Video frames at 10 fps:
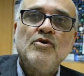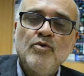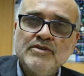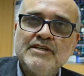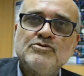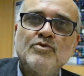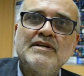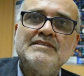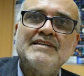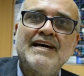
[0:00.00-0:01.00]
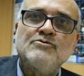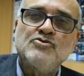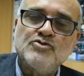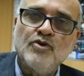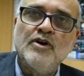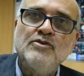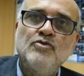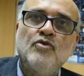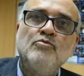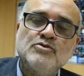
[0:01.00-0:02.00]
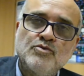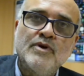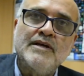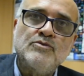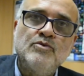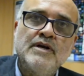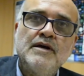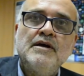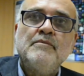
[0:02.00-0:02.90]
contextualizado, sólido, com musculatura,